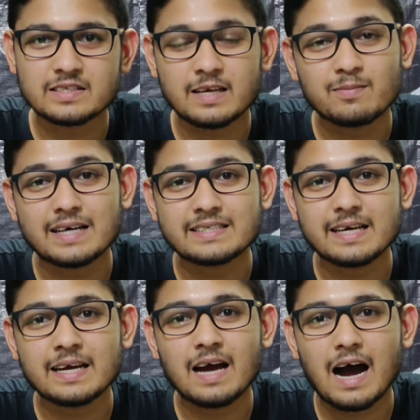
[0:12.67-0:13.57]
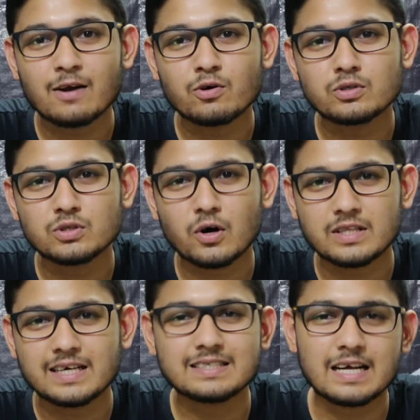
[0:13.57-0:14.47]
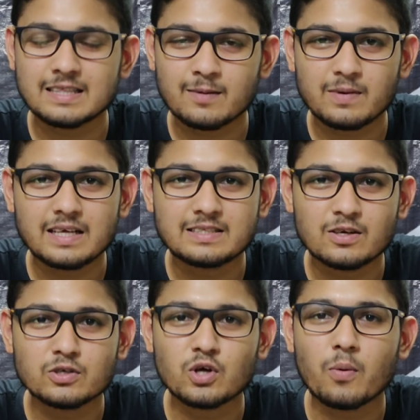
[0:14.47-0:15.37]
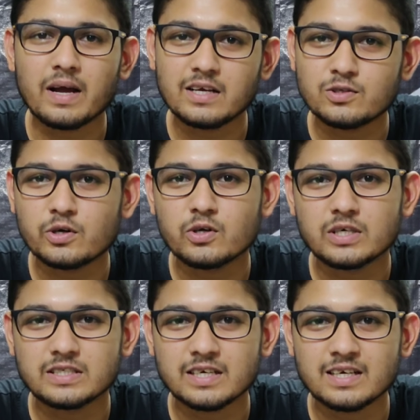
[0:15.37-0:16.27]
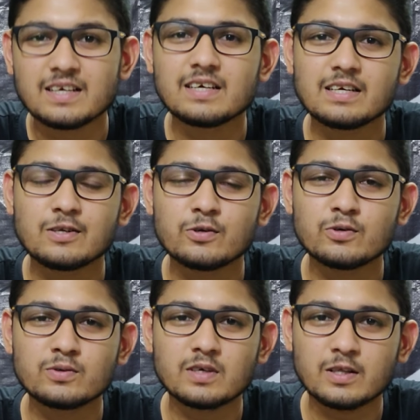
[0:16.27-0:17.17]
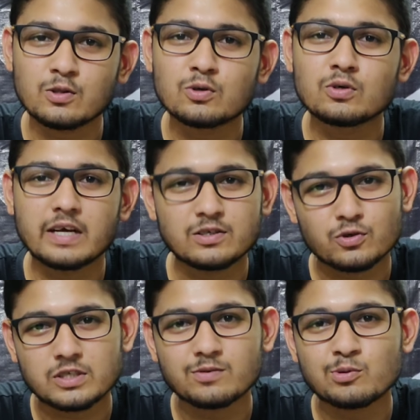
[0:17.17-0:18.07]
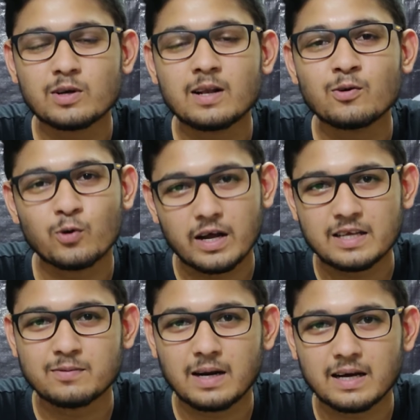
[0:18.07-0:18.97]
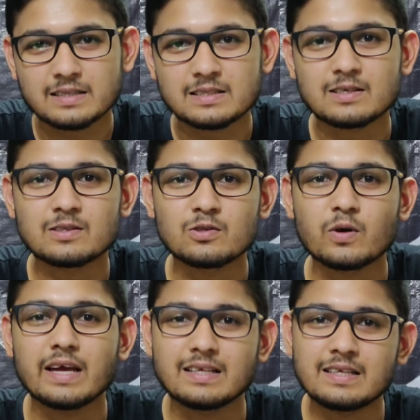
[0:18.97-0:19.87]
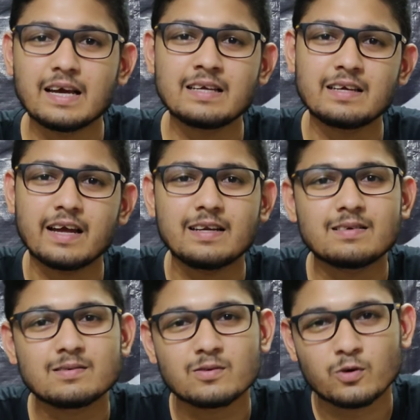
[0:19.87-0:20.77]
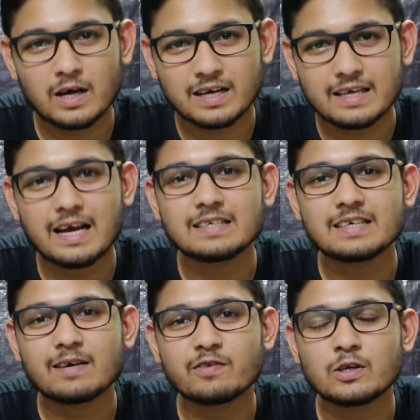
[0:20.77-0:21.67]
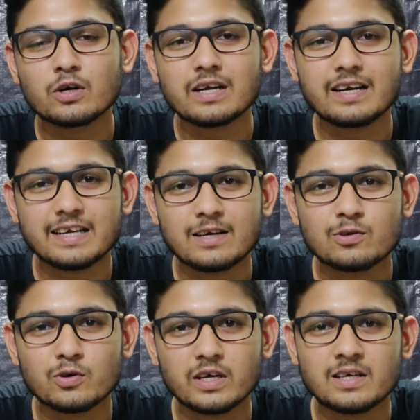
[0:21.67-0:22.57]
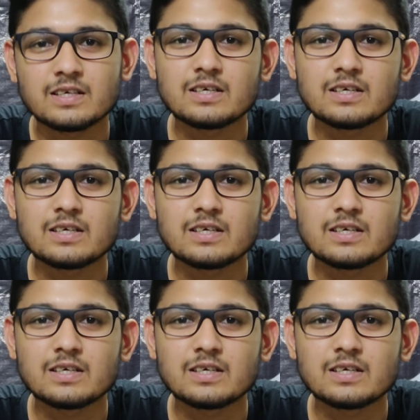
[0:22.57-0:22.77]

সেই বাসে আরও ছ থেকে সাতটা প্লেয়ার ছিল সবাই ইনজিওর্ড হয়েছে কিন্তু কিন্তু এই জোসেফ সুরাল ওখানেই মারা গেছে তো এই দিয়েই এই ওনাকেই আজকে ভিডিওটা এডিকেট করে